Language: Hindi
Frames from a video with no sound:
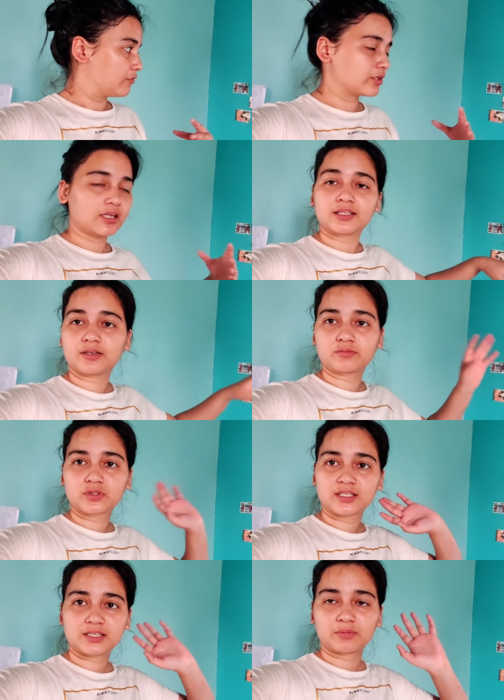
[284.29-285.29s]
फिर दादी
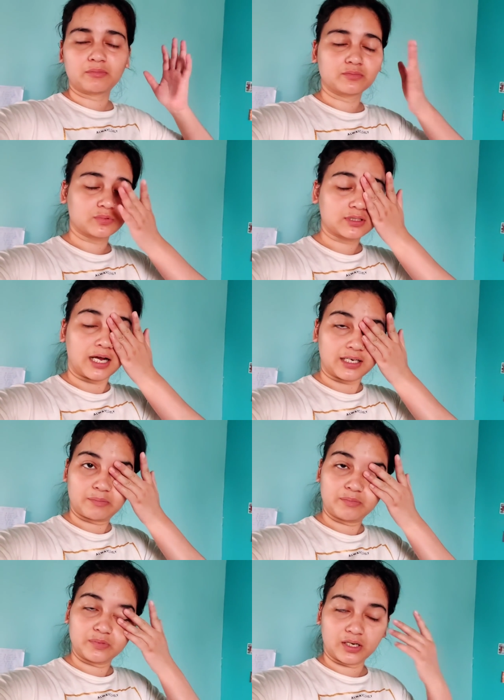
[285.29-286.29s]
ये सब हम
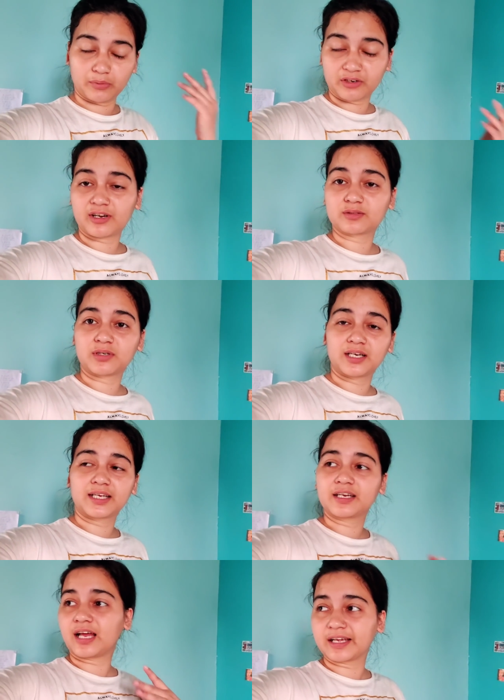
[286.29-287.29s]
खाना ब्रेकफास्ट
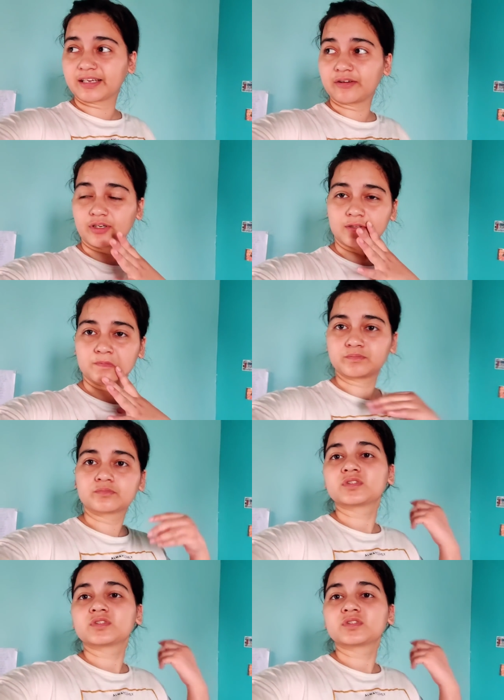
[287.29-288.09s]
बनाएंगे नहाएंगे फिर